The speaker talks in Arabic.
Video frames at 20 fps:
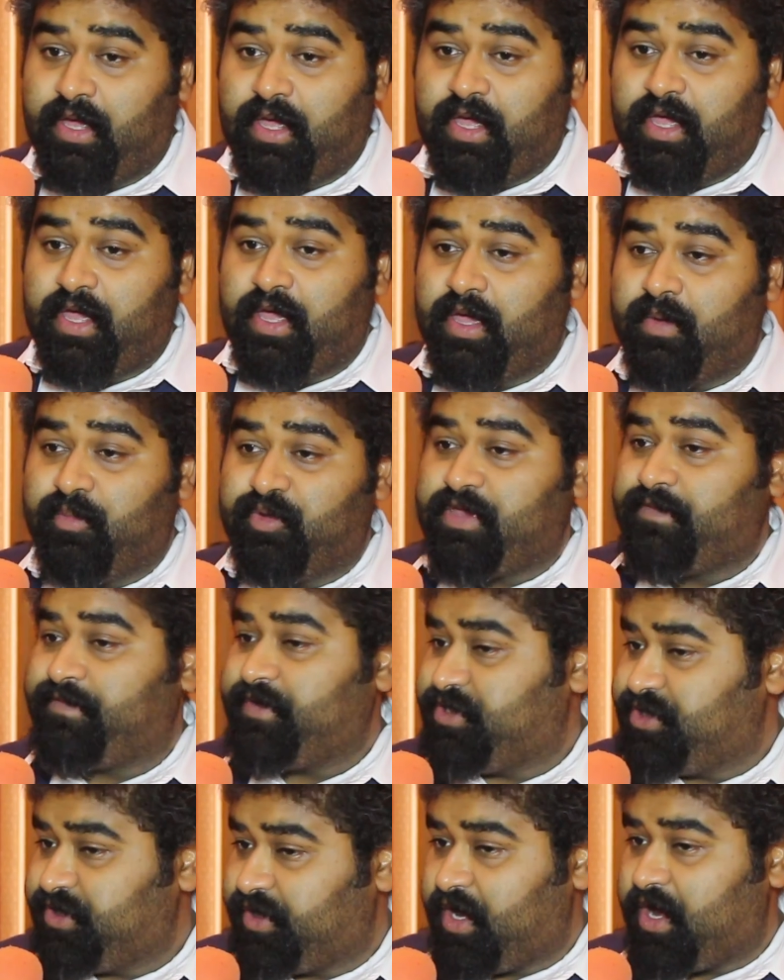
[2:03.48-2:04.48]
آه،
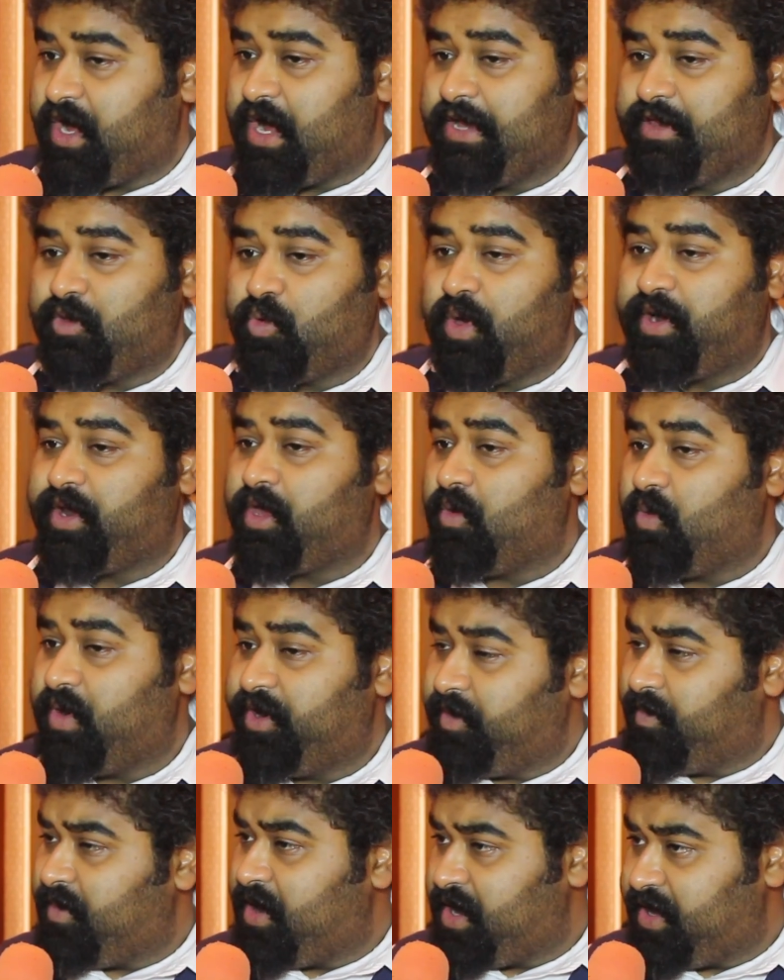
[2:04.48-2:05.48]
متفجرات
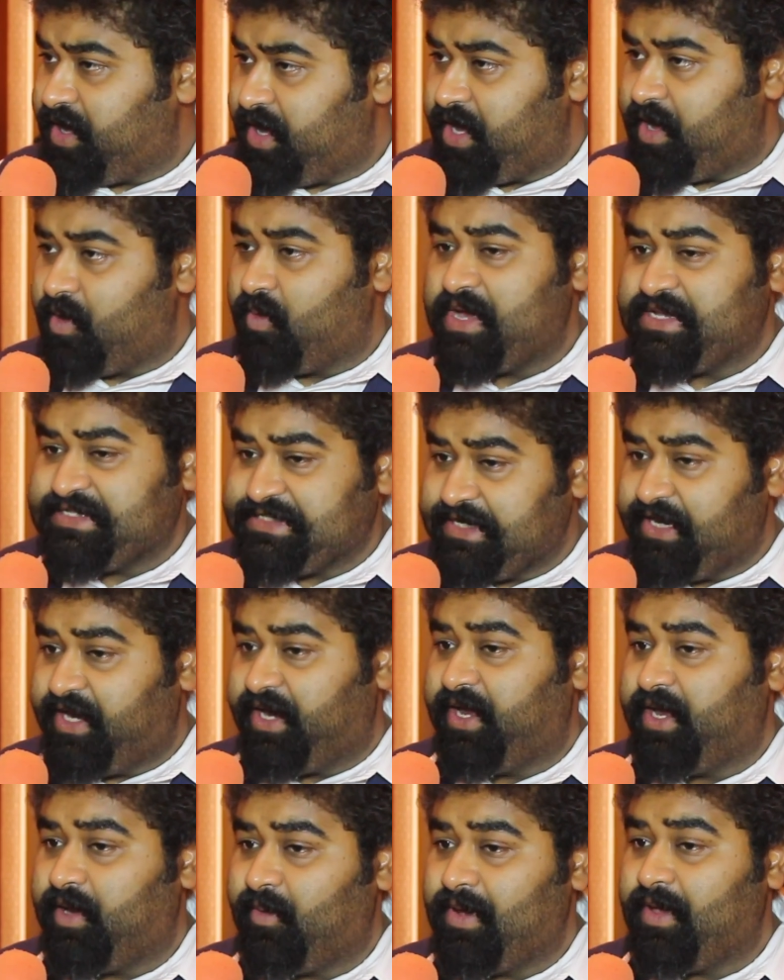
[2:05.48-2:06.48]
ورمايه
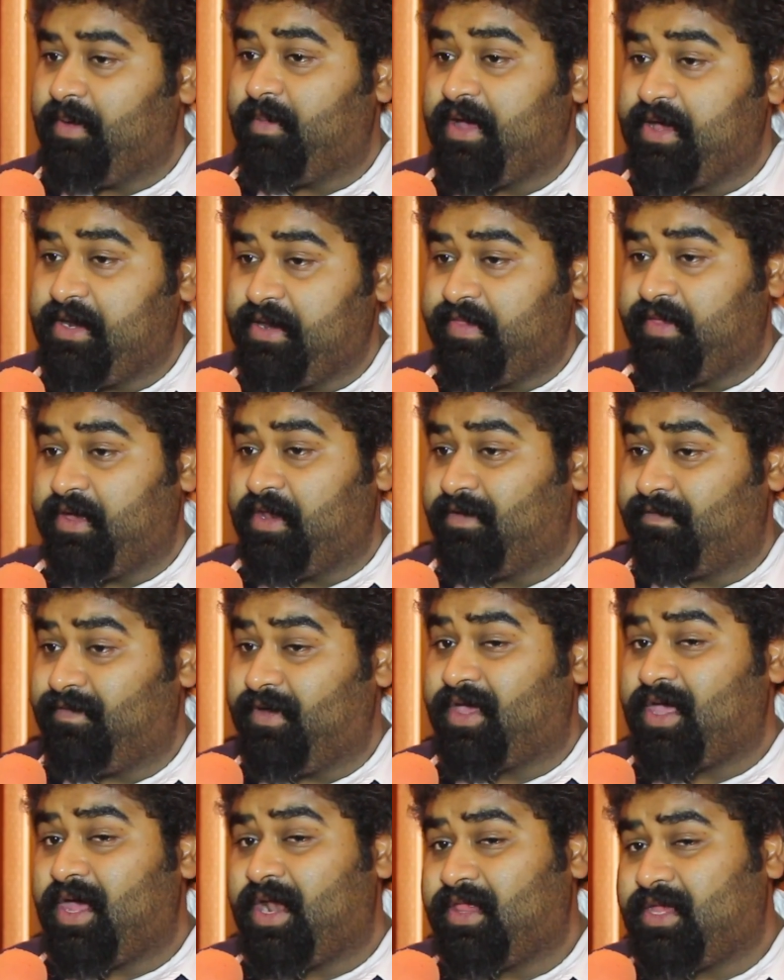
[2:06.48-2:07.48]
واسلحه وما الى ذلك
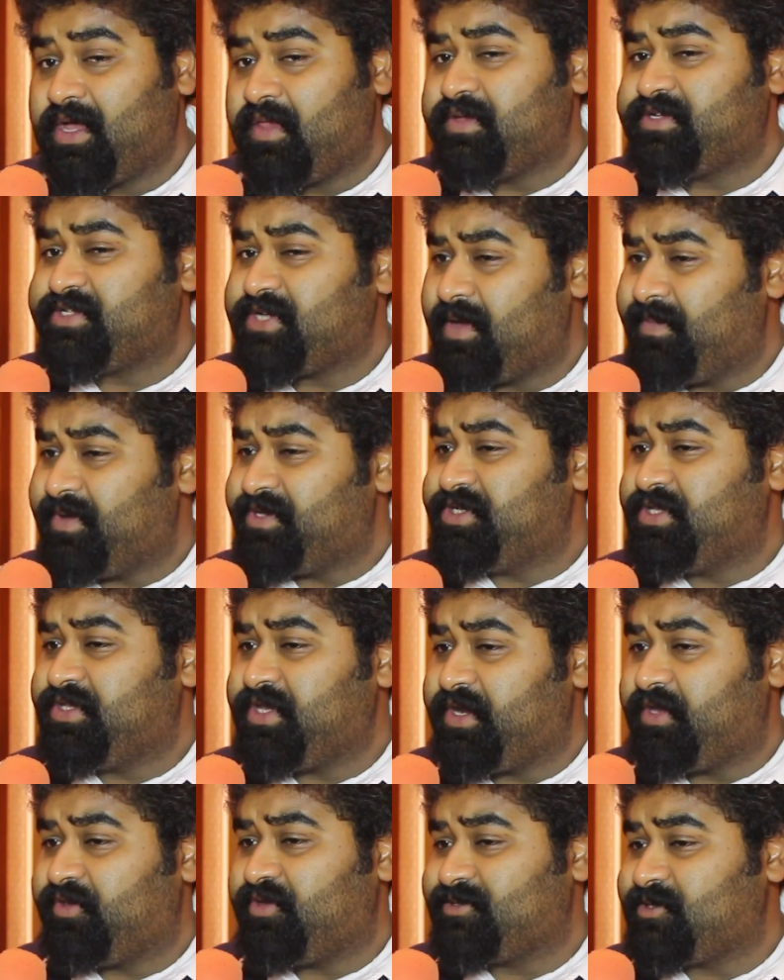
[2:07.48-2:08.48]
فكانت هذه صعبه جدا
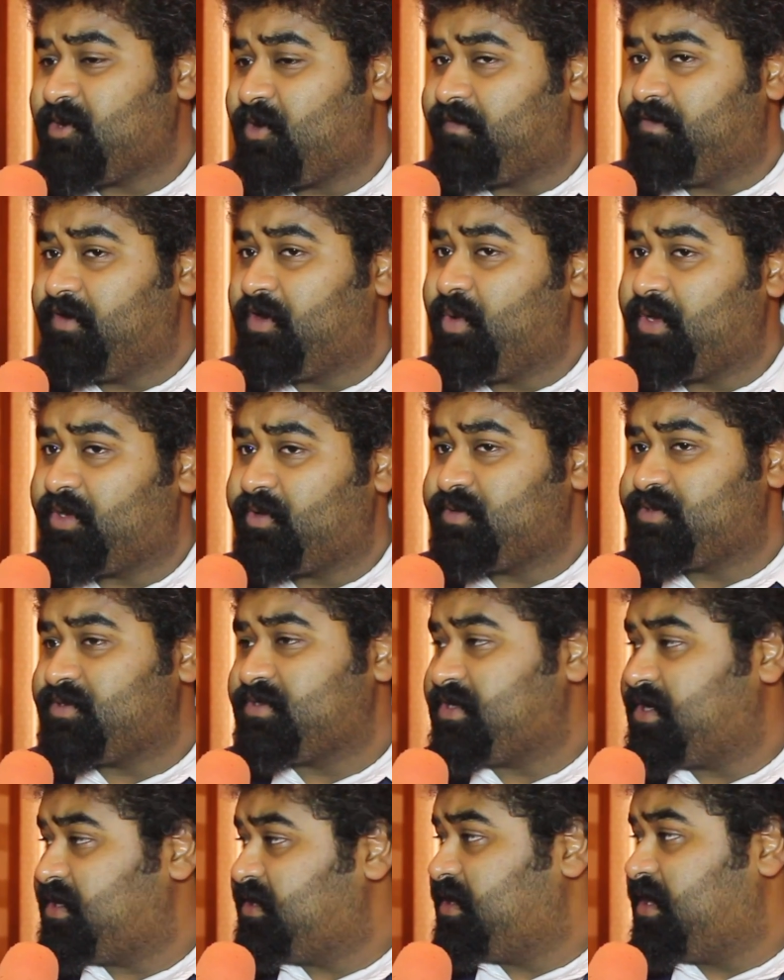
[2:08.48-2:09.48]
انها تصور في الكويت
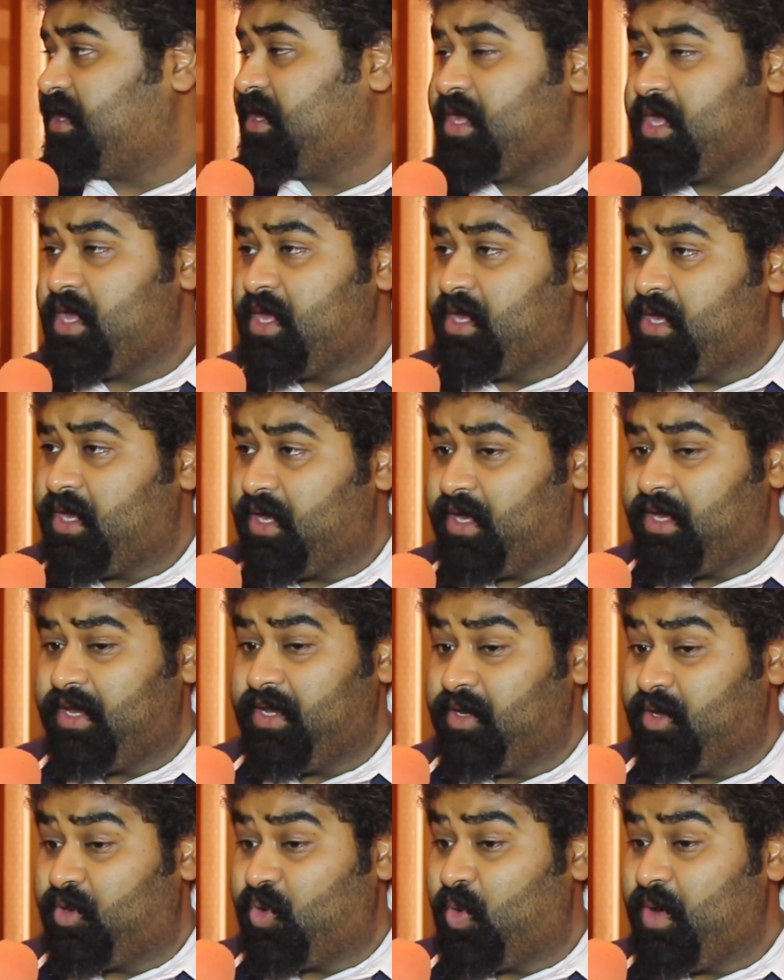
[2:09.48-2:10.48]
خصوصا ان آه،
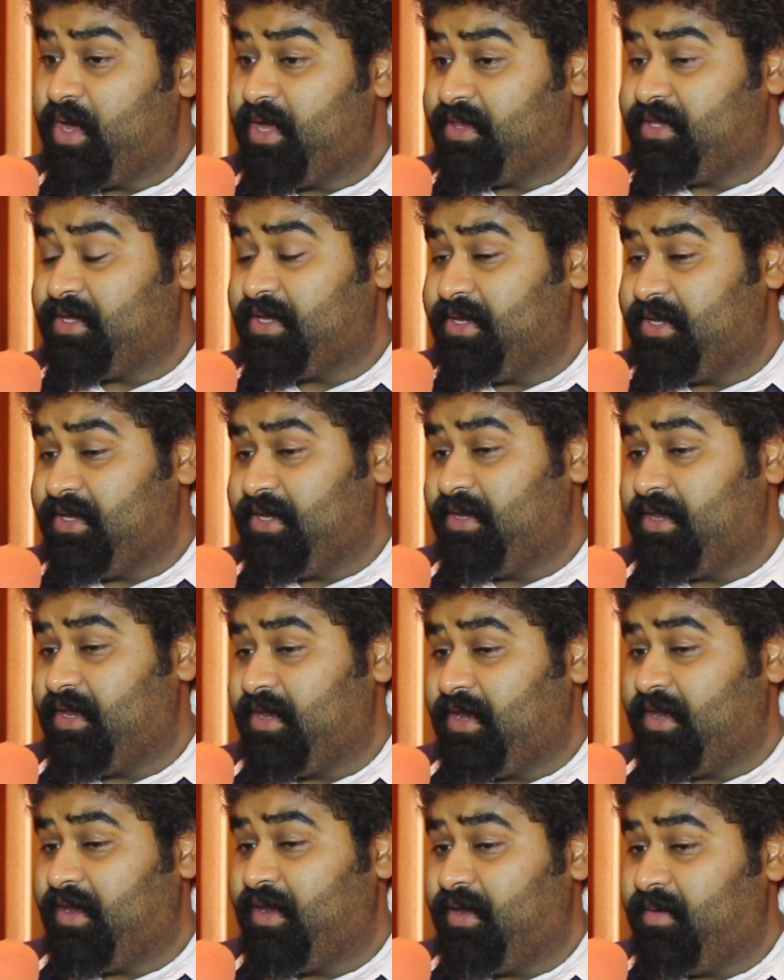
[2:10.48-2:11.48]
الكويت
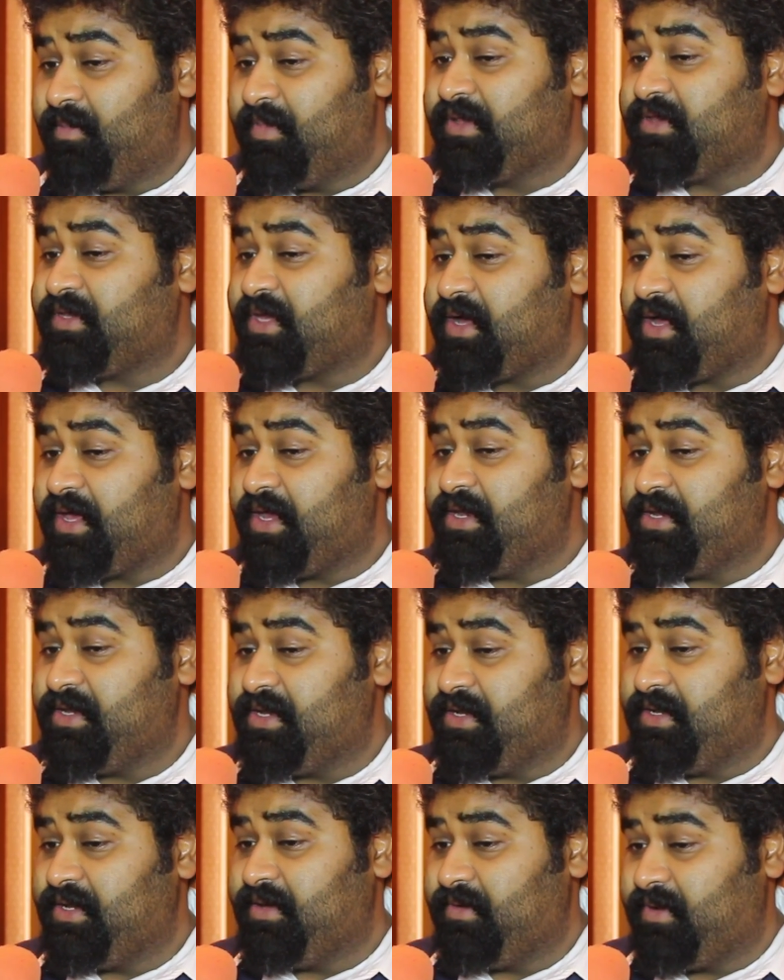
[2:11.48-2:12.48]
المنطقه
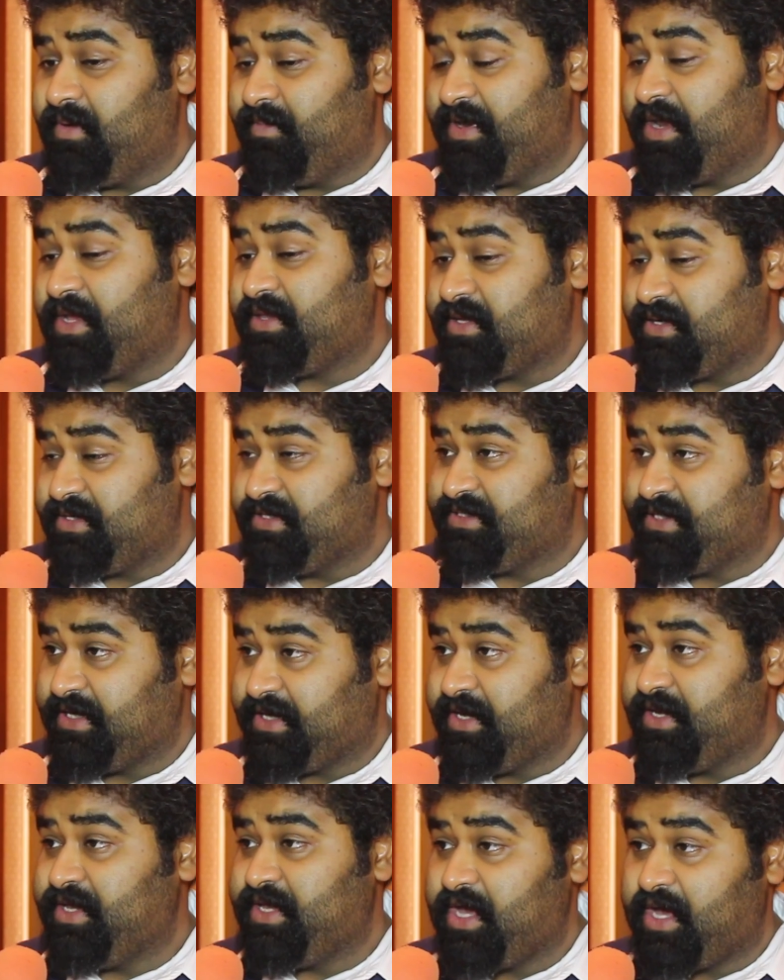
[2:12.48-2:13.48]
المناطق
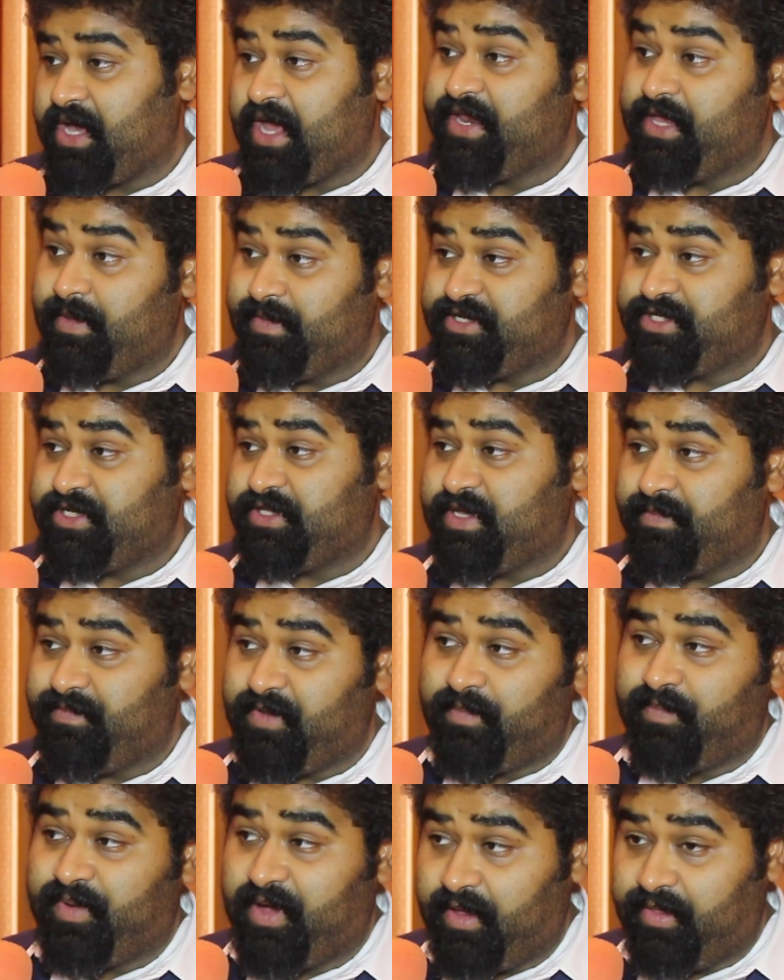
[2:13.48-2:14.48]
السكنيه قريبه جدا
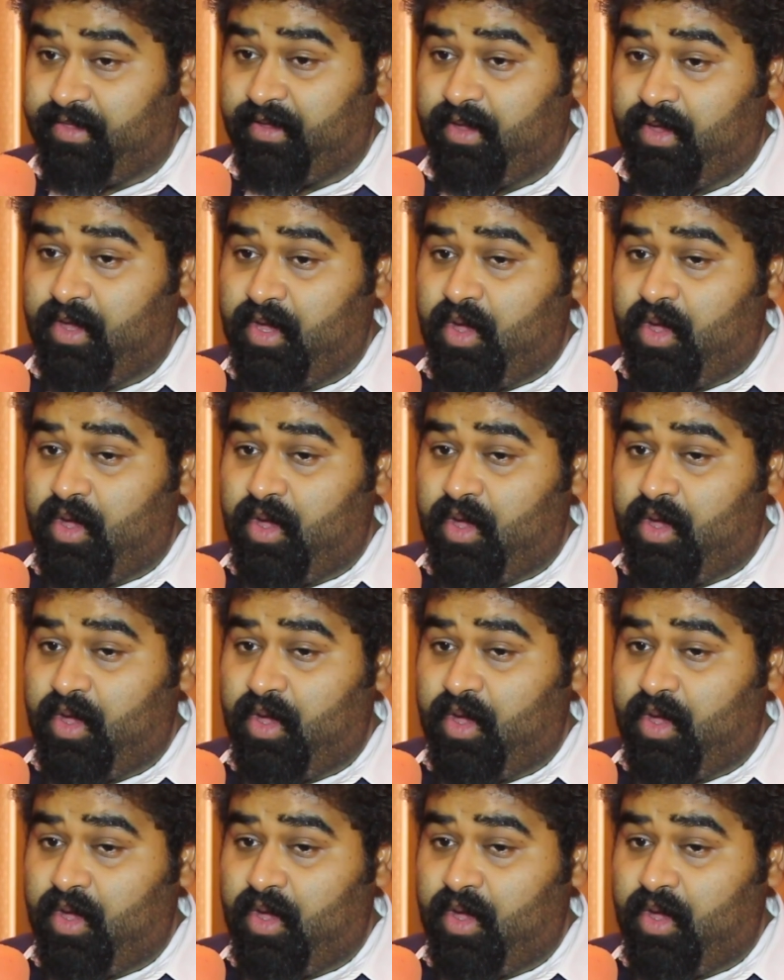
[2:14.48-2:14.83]
من بعض